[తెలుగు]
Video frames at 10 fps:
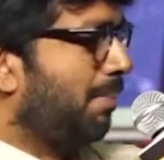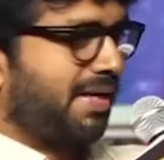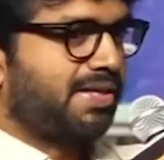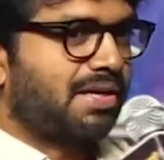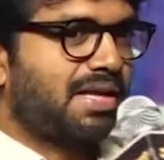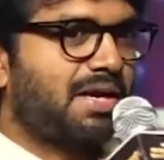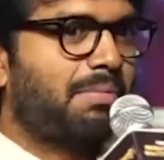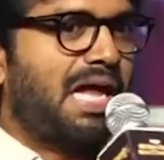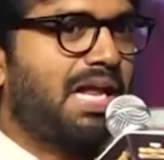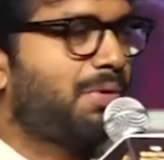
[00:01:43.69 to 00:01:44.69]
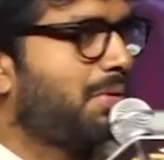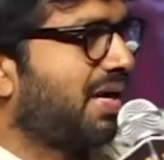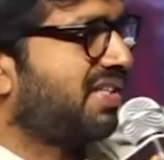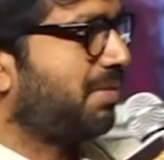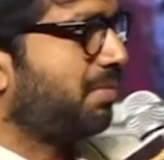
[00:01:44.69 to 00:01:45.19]
పర్టికులర్గా బాలయ్య బాబు
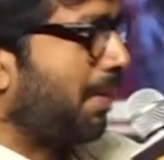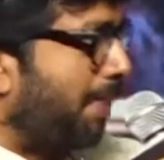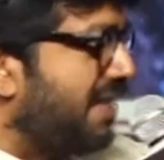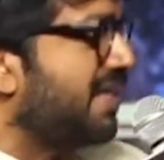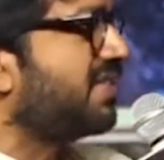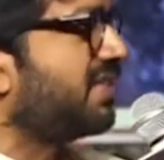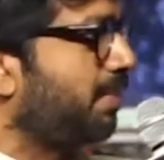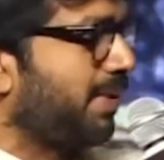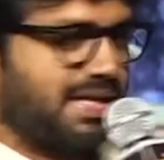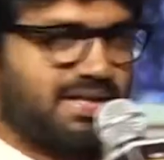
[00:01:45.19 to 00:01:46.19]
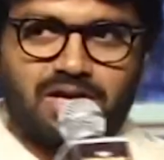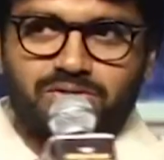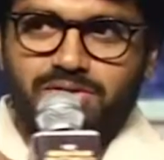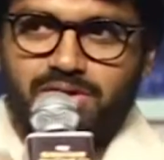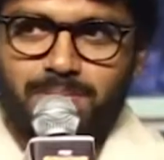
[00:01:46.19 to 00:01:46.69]
గారి సినిమాకు పనిచేసేటప్పుడు ఏం
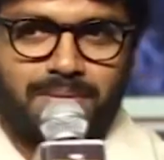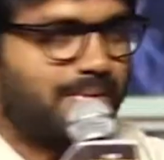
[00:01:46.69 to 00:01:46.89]
తాగుతున్నారో